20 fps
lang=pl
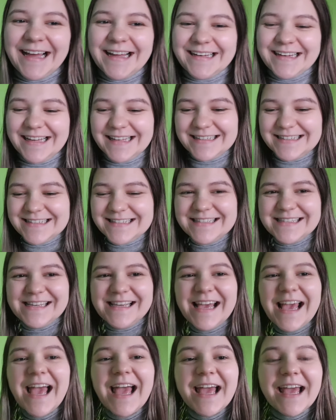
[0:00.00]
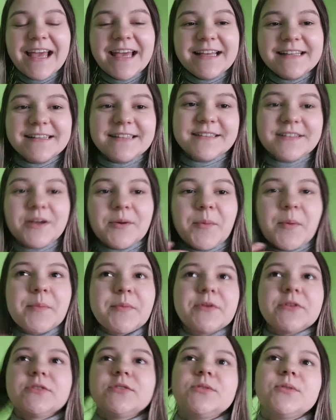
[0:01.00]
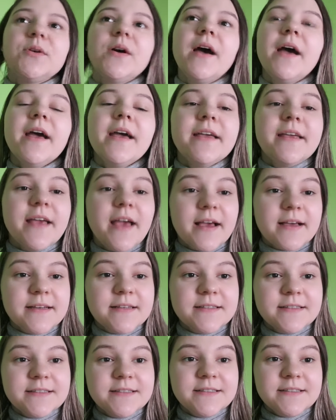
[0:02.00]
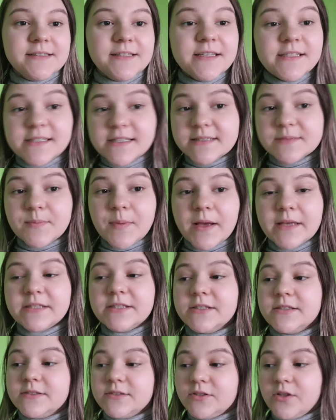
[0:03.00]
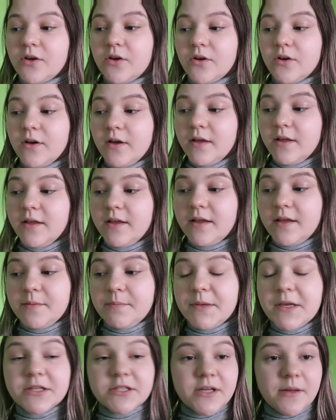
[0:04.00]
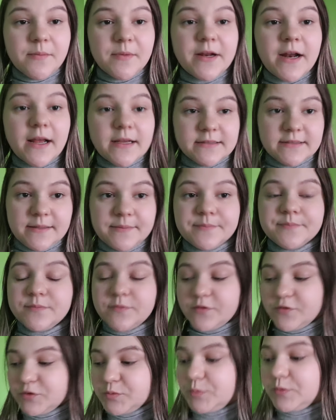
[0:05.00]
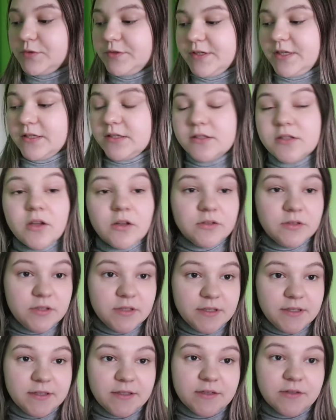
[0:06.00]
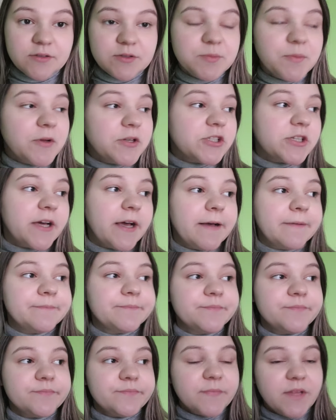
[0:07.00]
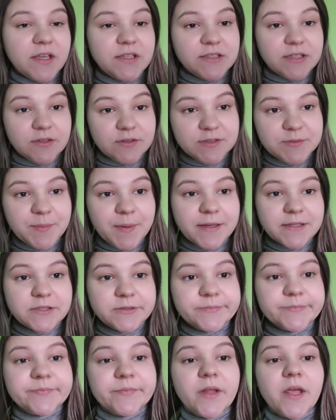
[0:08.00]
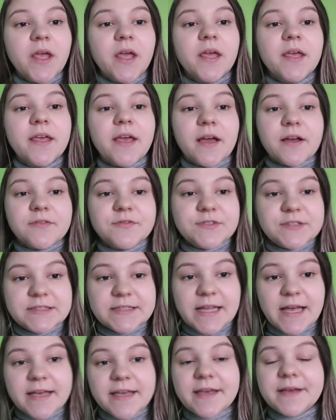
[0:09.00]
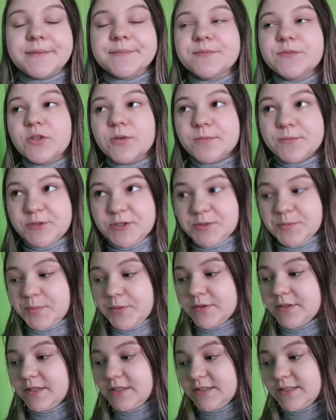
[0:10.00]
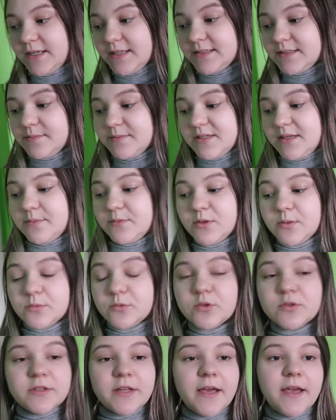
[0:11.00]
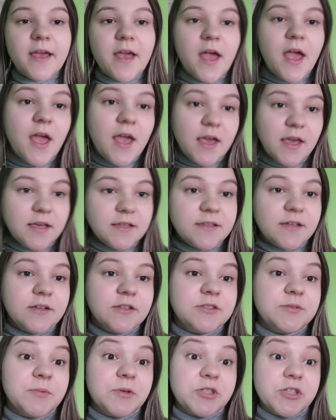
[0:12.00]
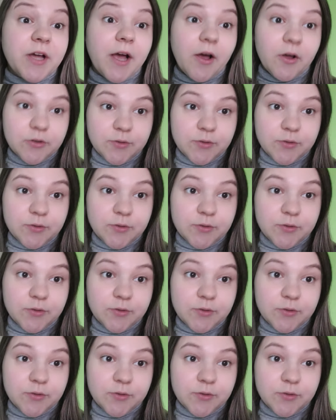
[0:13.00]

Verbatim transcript: inhalacji. I dlatego po prostu jak y, idzie spać, to bierzemy razem, wspólnie stąd jednego smoczka, idzie on spać. Jak wstaje, to musi podejść razem ze mną tutaj i tego smoczka